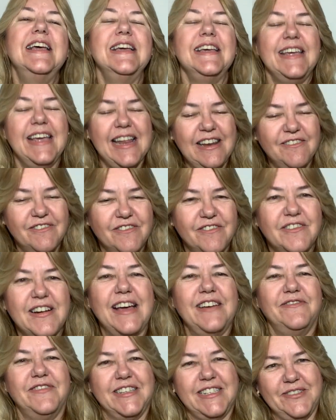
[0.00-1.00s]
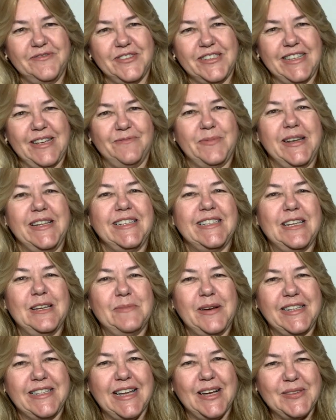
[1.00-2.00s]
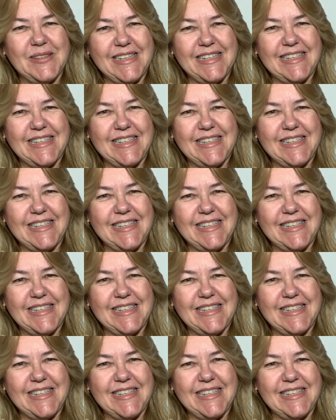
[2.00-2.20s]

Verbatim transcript: que ele vai fazer você parecer mais alta